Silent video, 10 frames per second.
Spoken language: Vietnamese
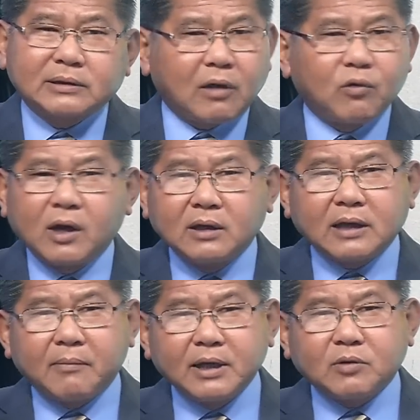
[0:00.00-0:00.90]
cái tàu lớn
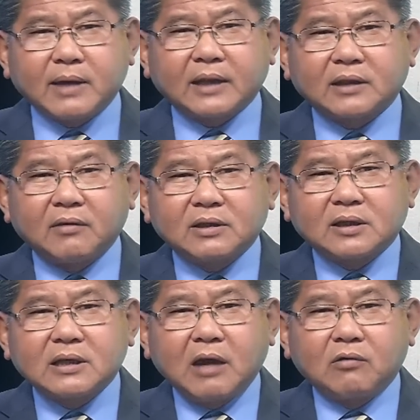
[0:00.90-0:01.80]
cả mấy chục ngàn tấn này
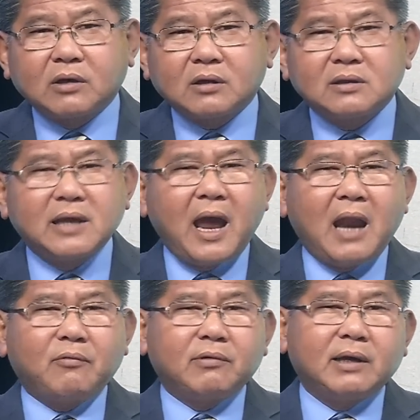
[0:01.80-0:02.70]
sao đi lậu được
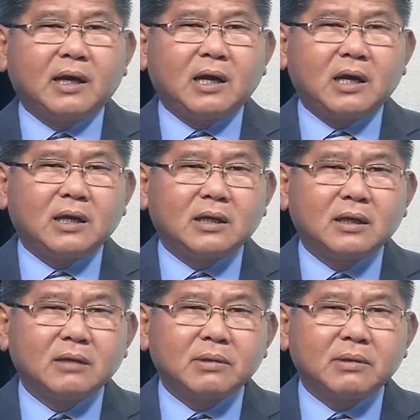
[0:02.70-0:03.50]
dễ lắm quý vị ơi